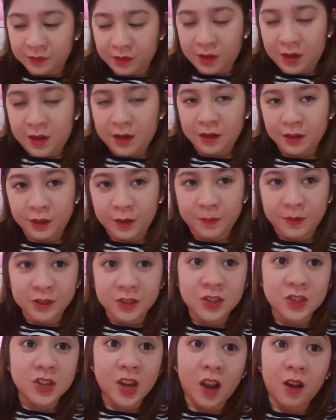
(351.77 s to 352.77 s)
Galing
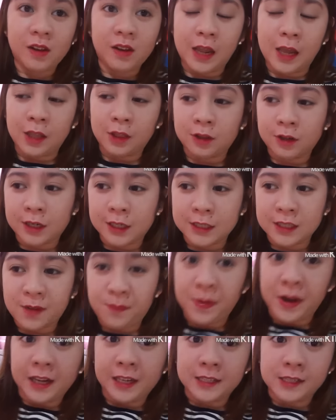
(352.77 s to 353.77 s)
naman. Che-check ko later
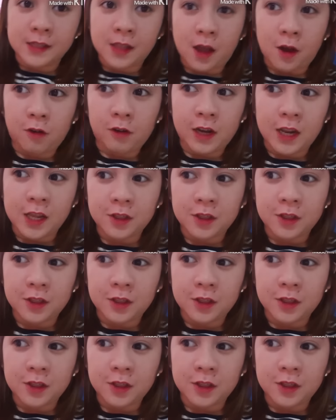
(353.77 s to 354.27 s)
kasi palis na ako.